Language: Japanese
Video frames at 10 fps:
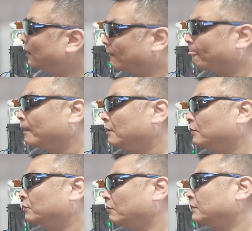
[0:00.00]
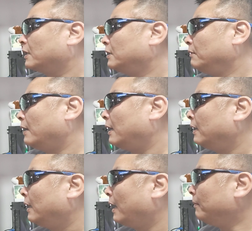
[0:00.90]
ら、その先には、
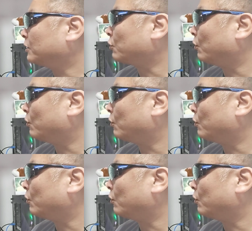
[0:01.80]
アマ